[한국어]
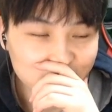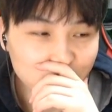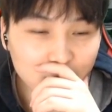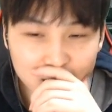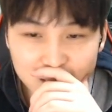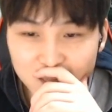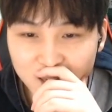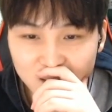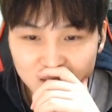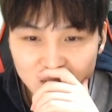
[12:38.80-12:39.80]

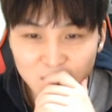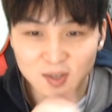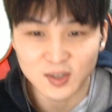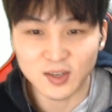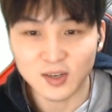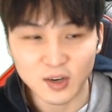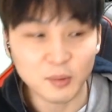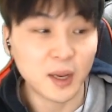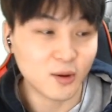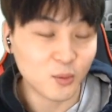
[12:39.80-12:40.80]
뽑아야겠네. 어...
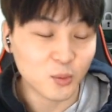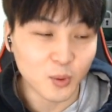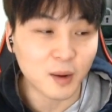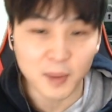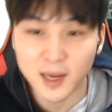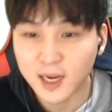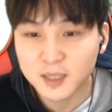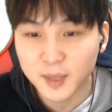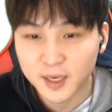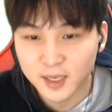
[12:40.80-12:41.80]
만약 과금 많이
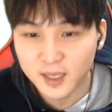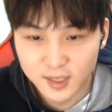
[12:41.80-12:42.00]
하시면은 그